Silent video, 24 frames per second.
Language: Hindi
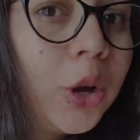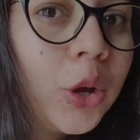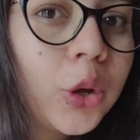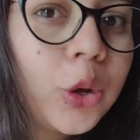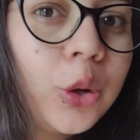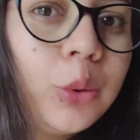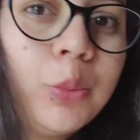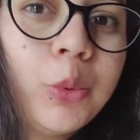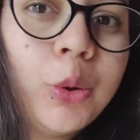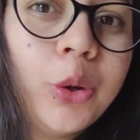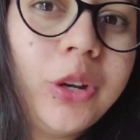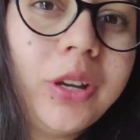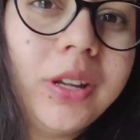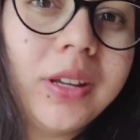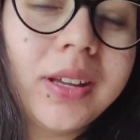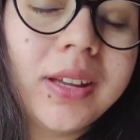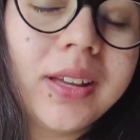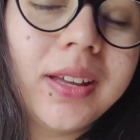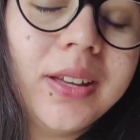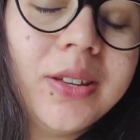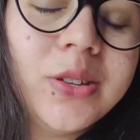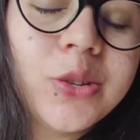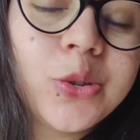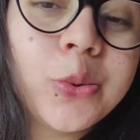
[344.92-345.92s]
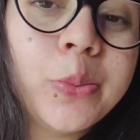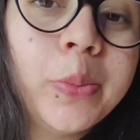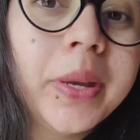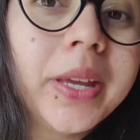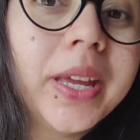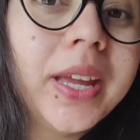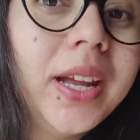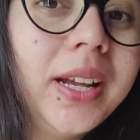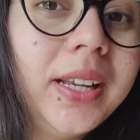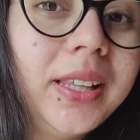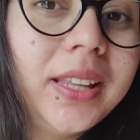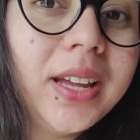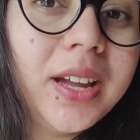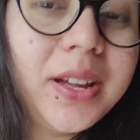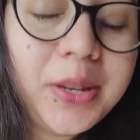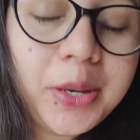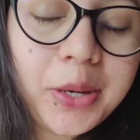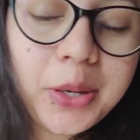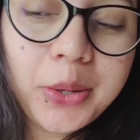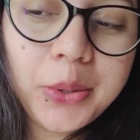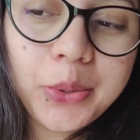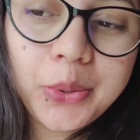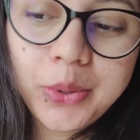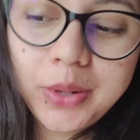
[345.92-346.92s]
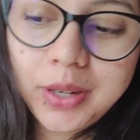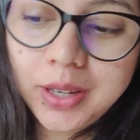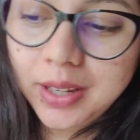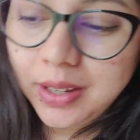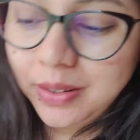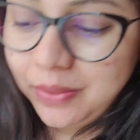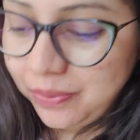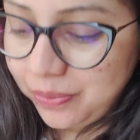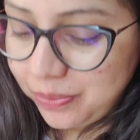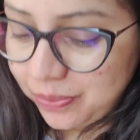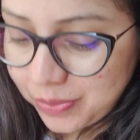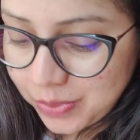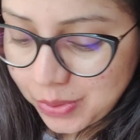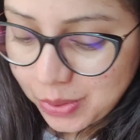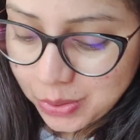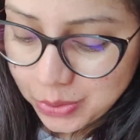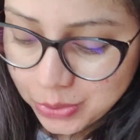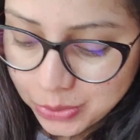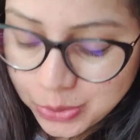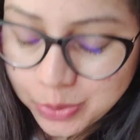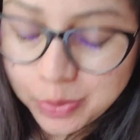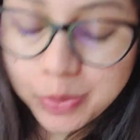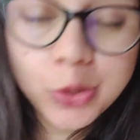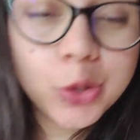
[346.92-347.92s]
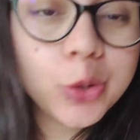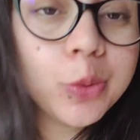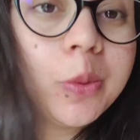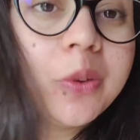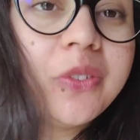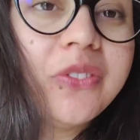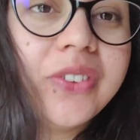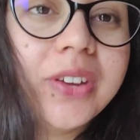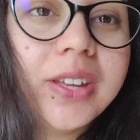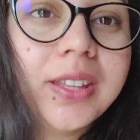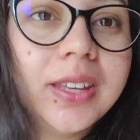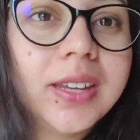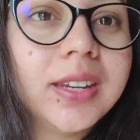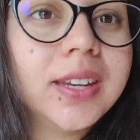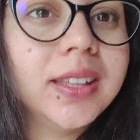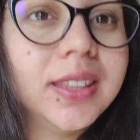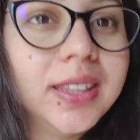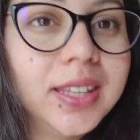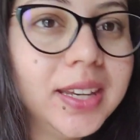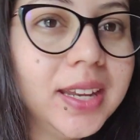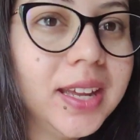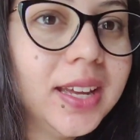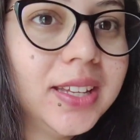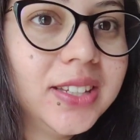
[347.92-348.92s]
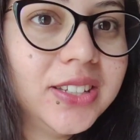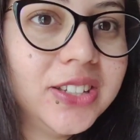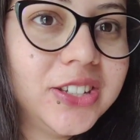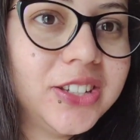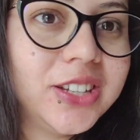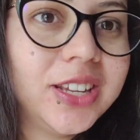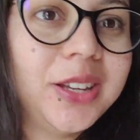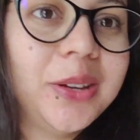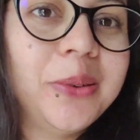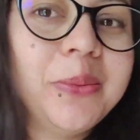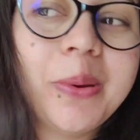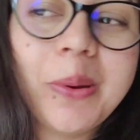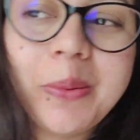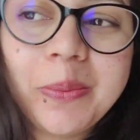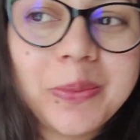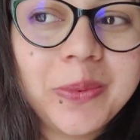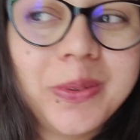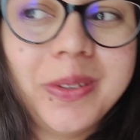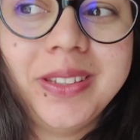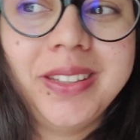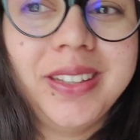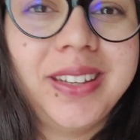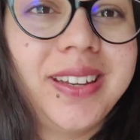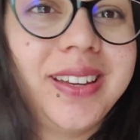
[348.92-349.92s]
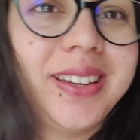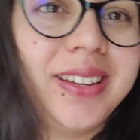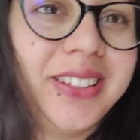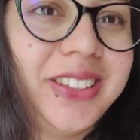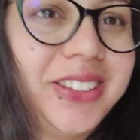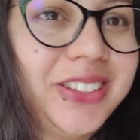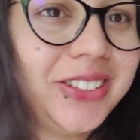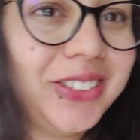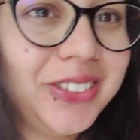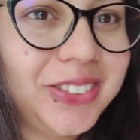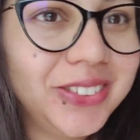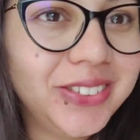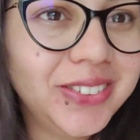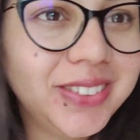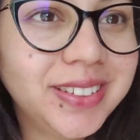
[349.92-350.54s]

गुड मॉर्निंग गाइस सुबह के एट थर्टी हो रहे हैं और सुबह सुबह वेदर इतना अच्छा है मैं आपको दिखाती हूँ